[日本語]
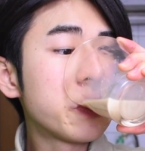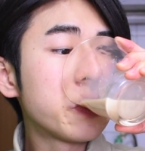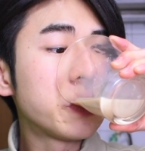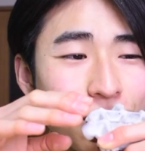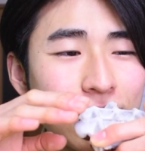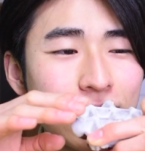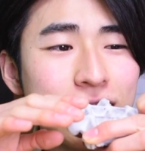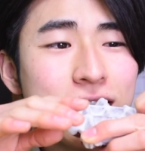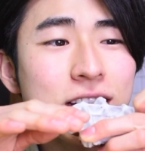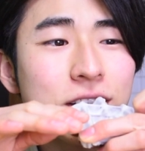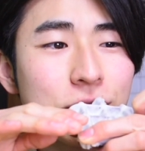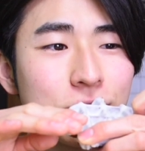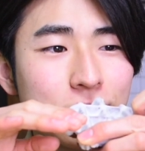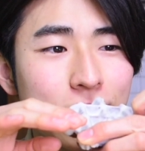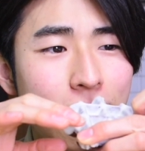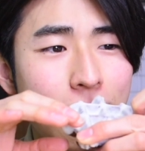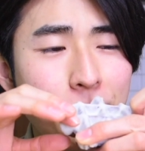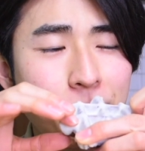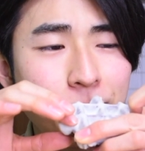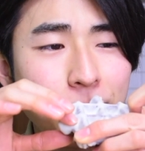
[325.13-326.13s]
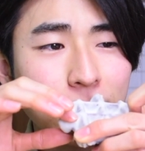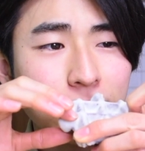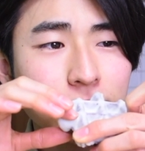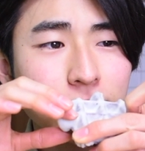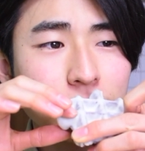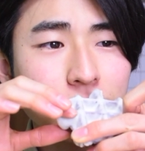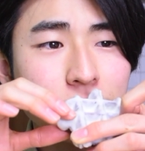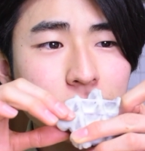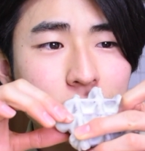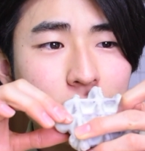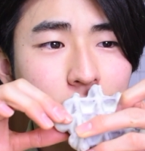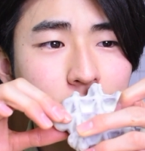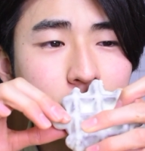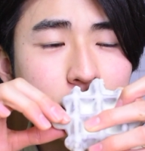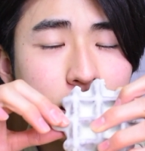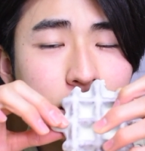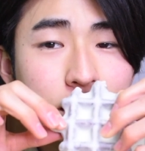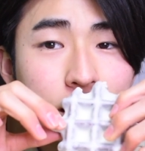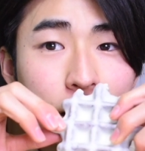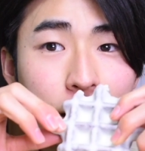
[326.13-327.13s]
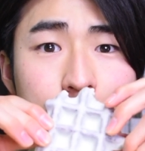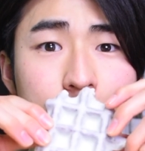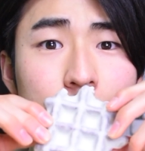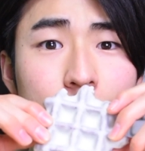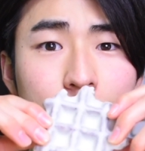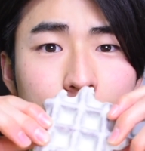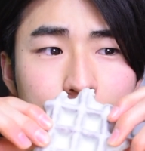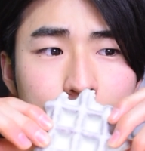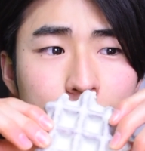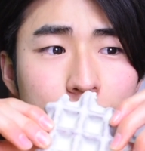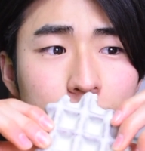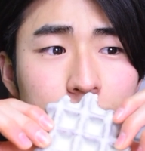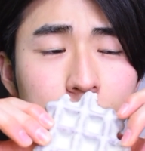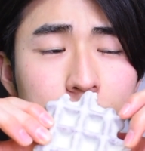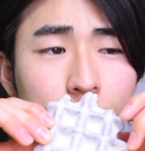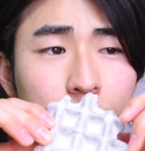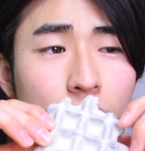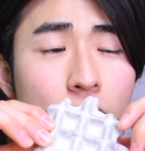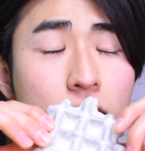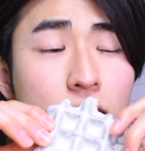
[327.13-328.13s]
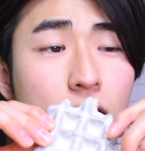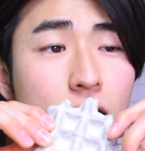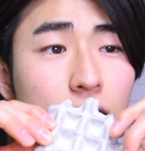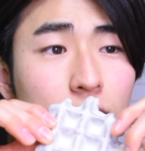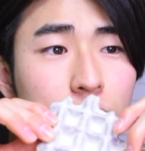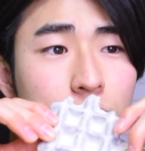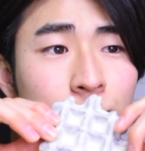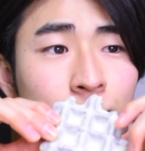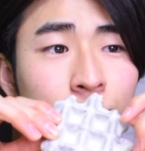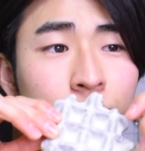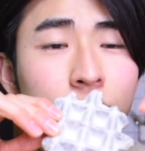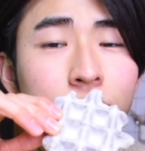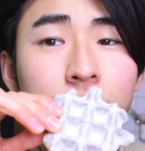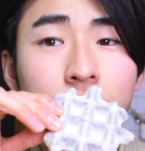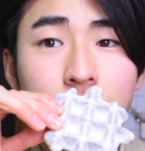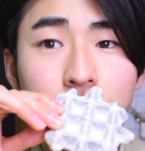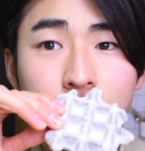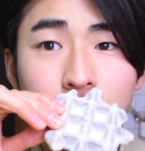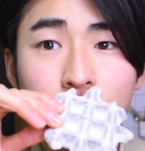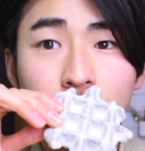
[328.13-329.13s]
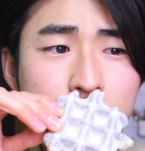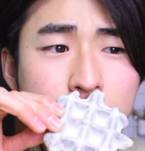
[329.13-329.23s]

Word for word: これ1個で800、900円ぐらいしててさ、うわ、高ーと思ったんだけど、